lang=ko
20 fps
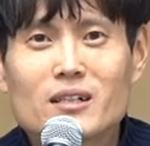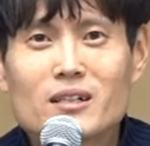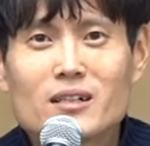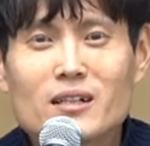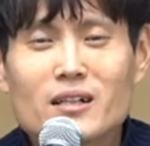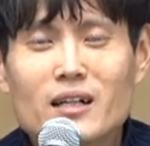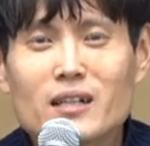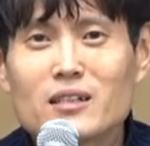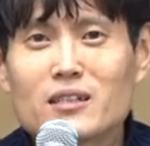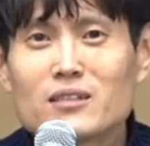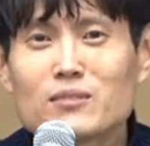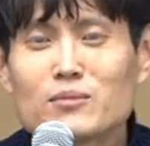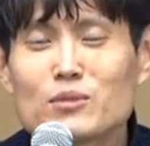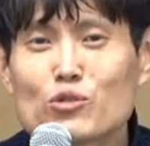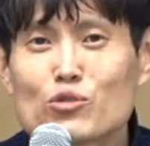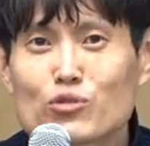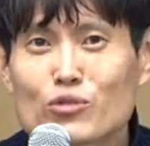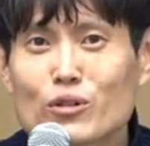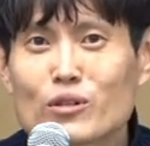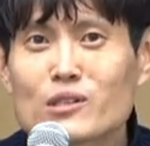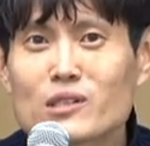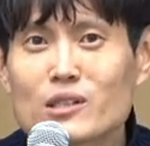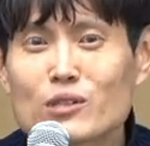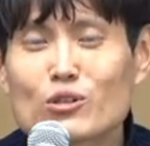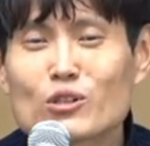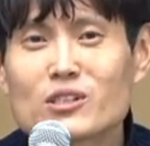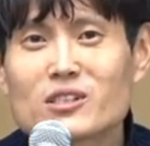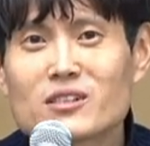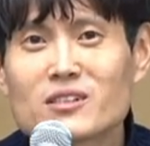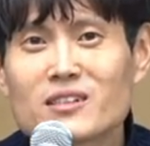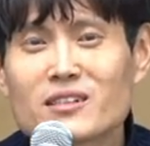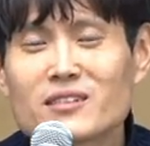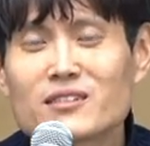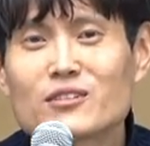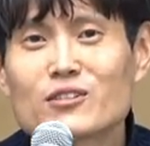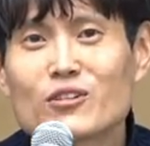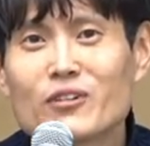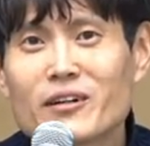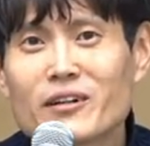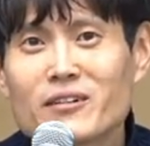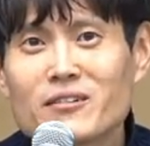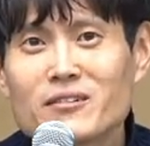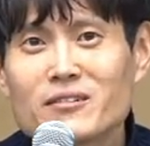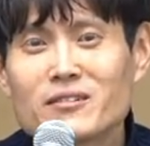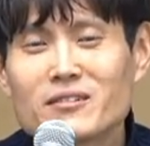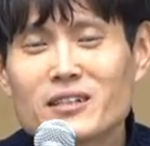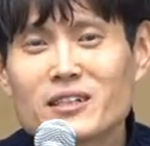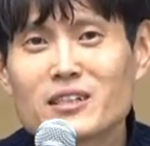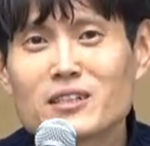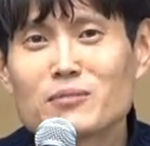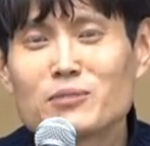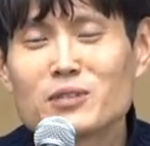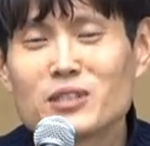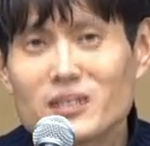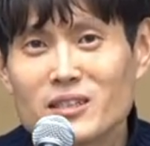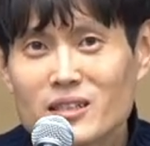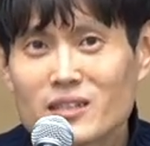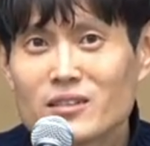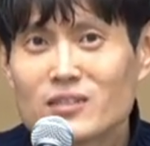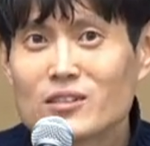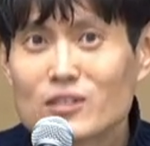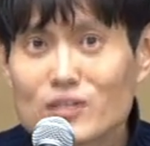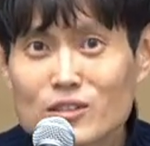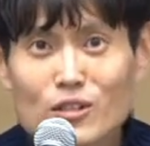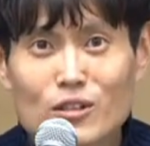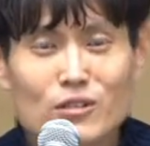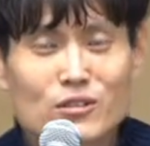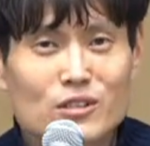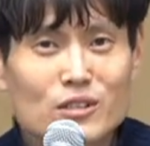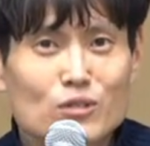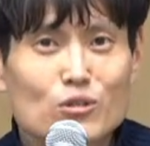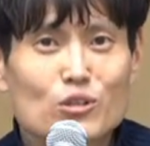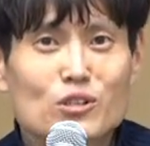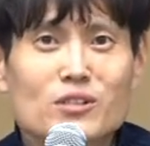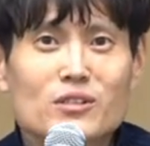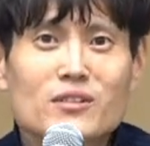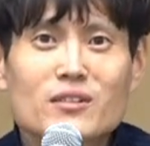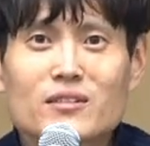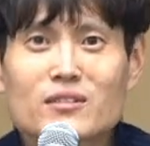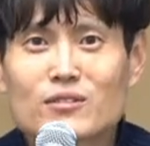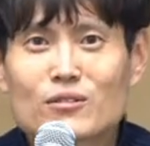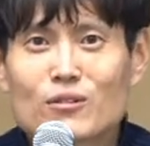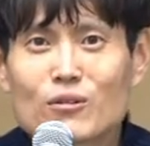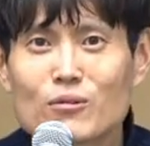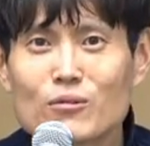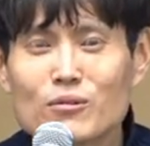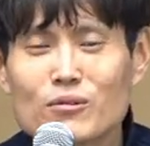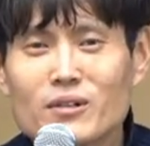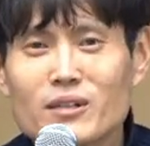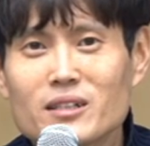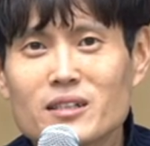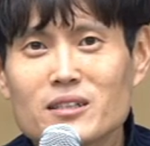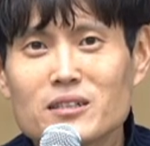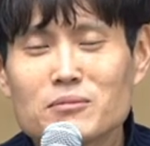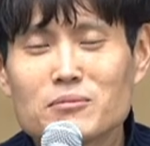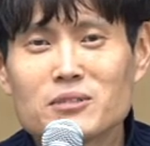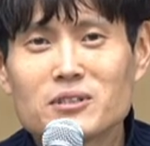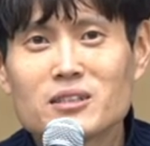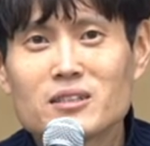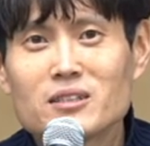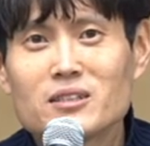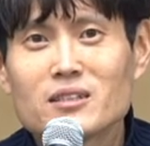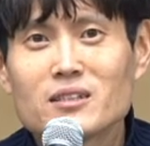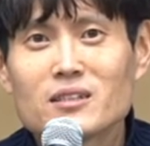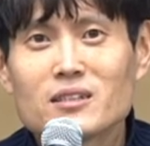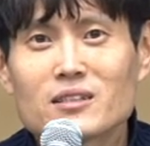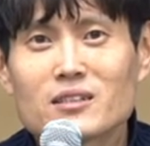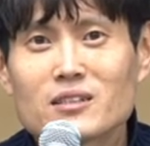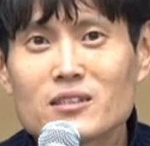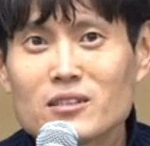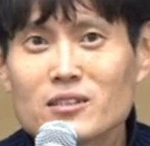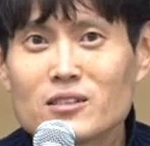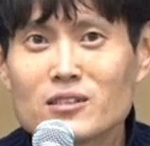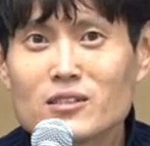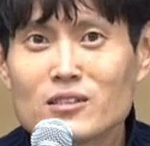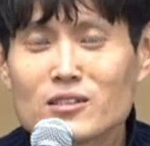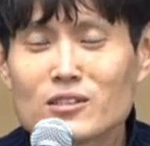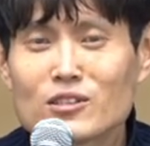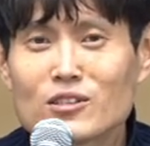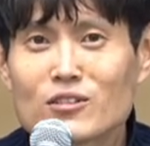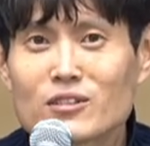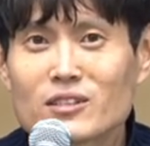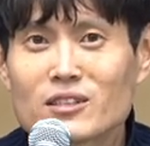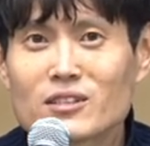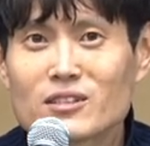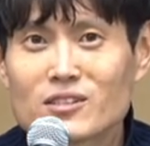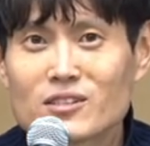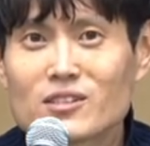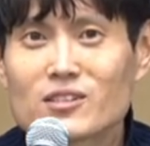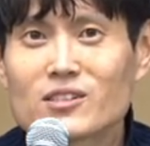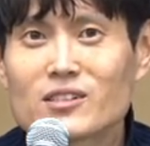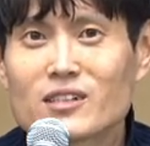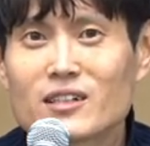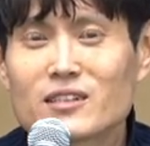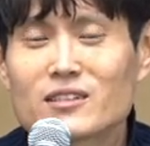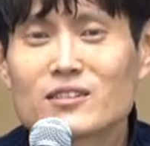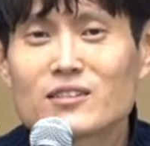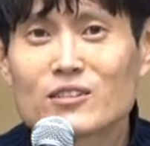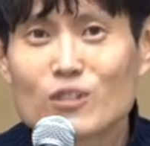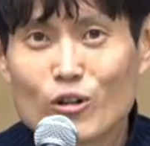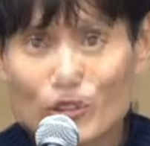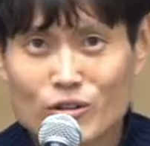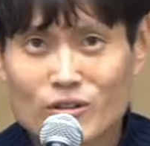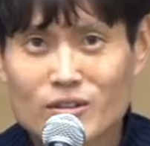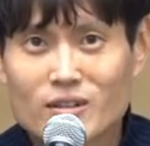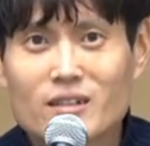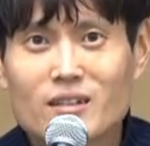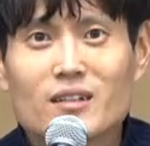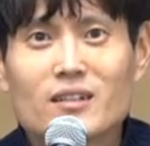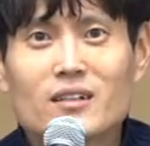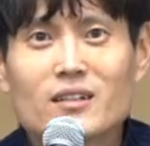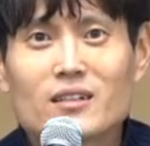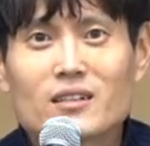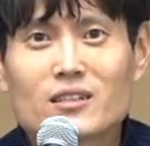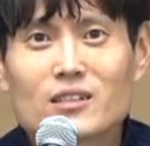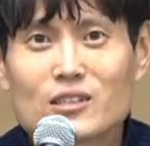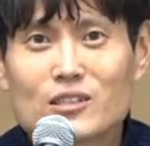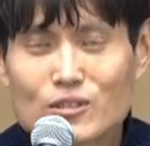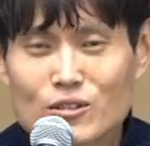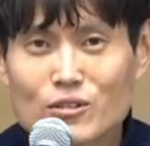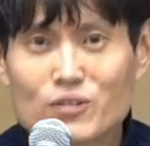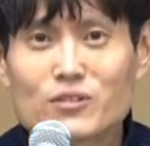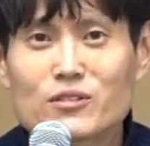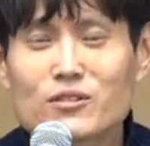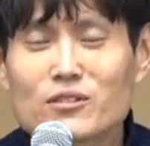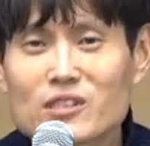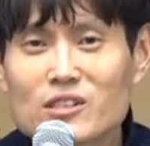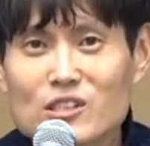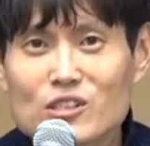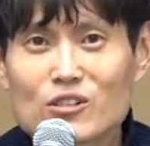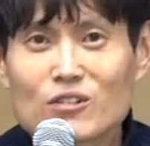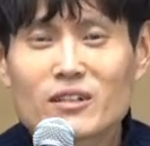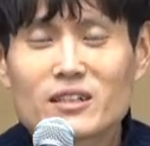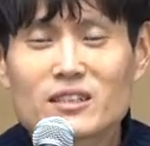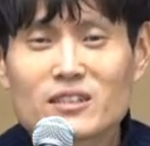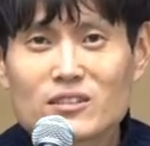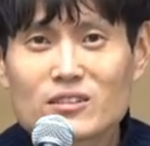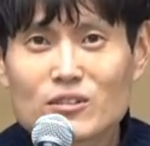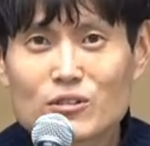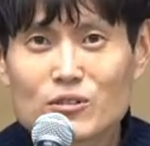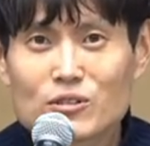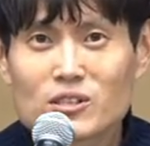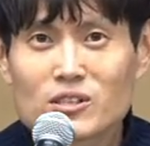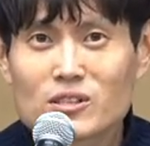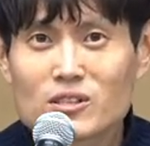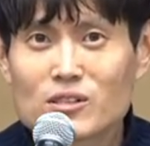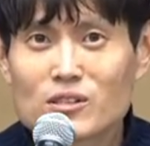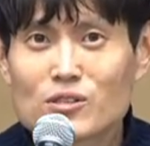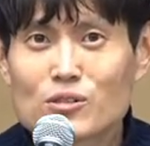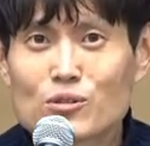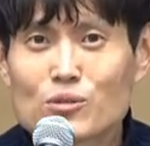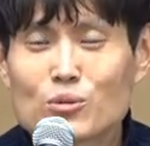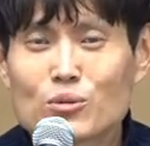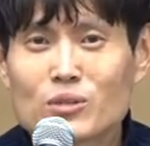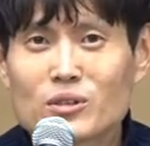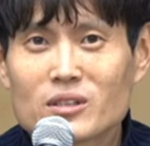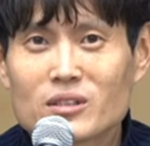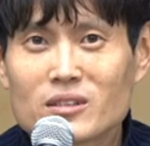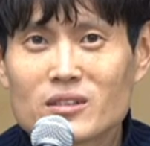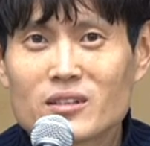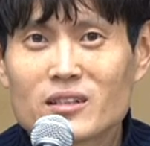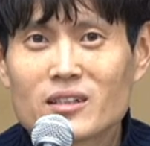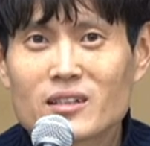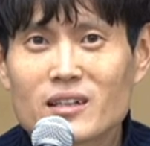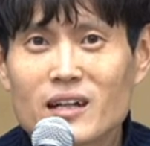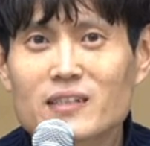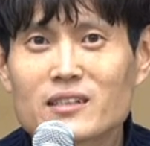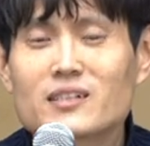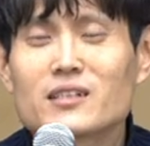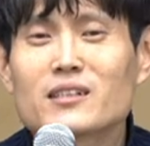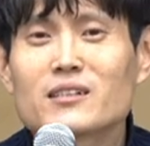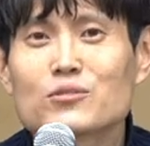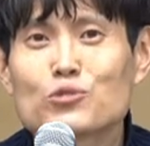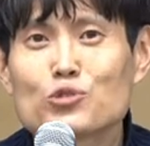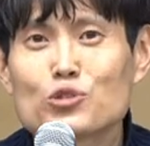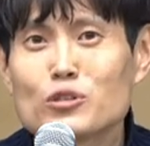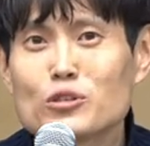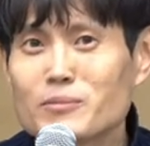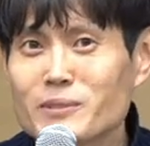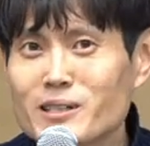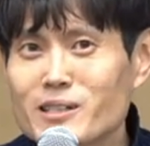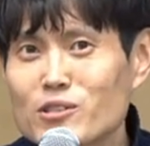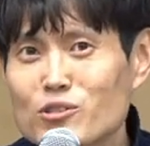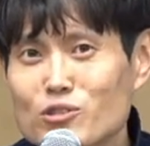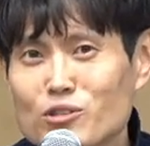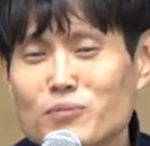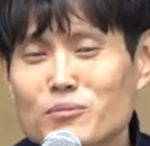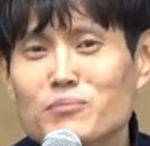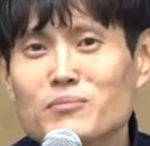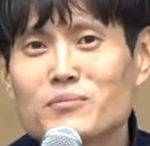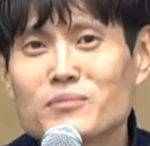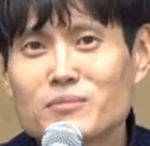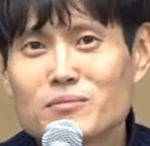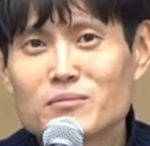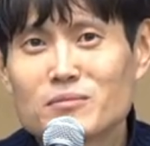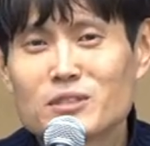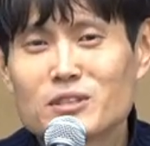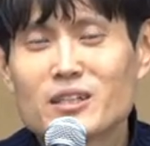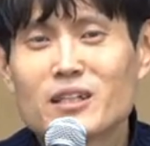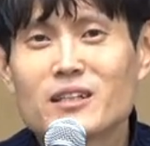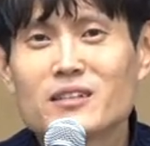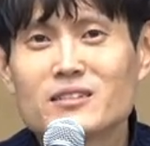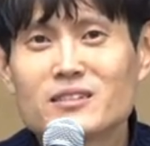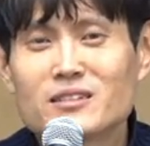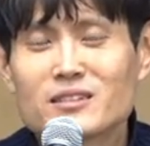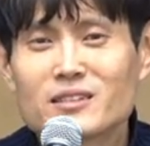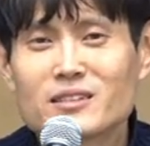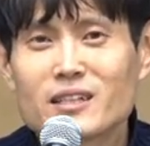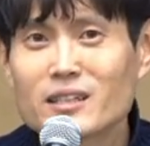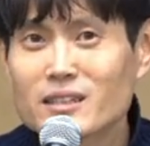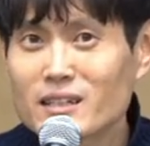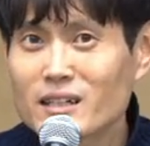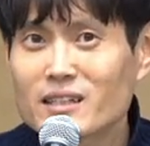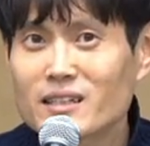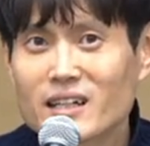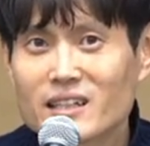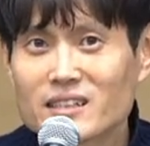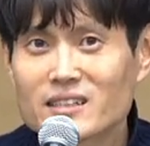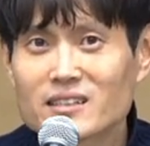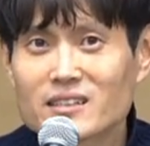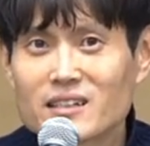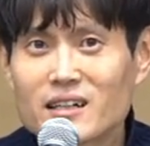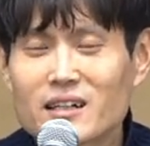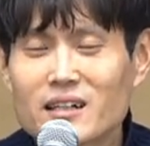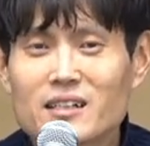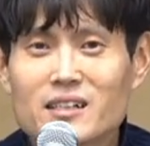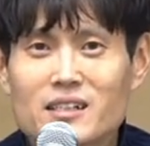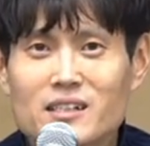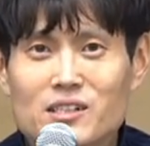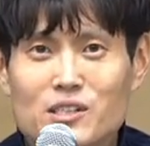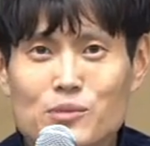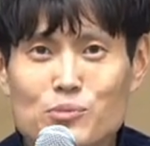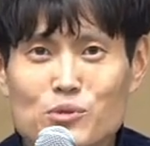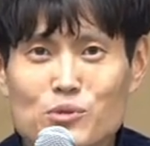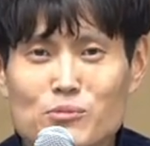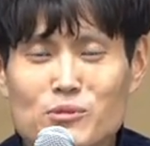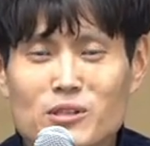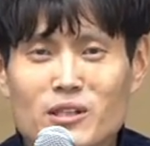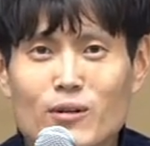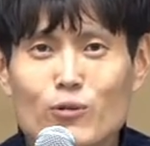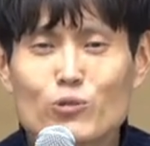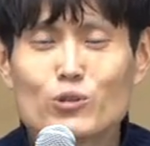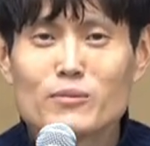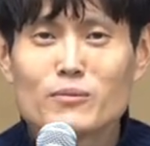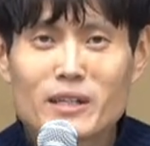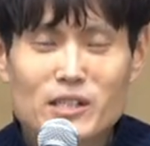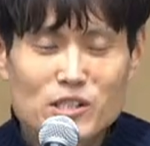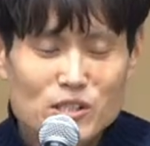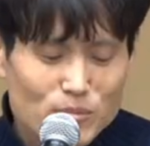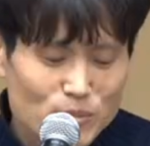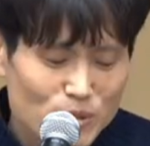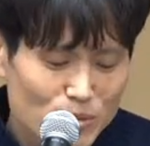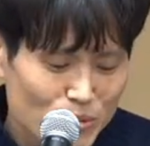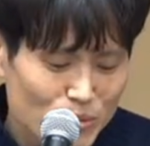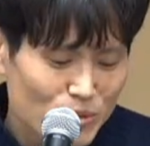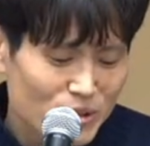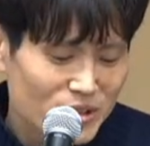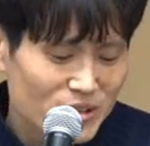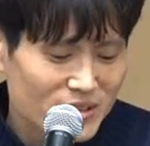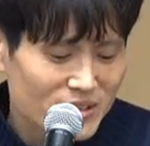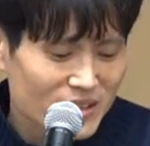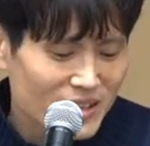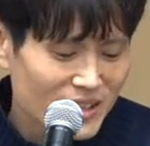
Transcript: 하나님이 주권자 되신다는 거예요. 하나님이 능력자 되신다는 거고 하나님의 크신 능력이 있으시다는 것. 그것을 인정하는 것이 그리스도인의 가장 출발점이 되는 생각이 아닌가 싶습니다. 오늘 말씀을 보면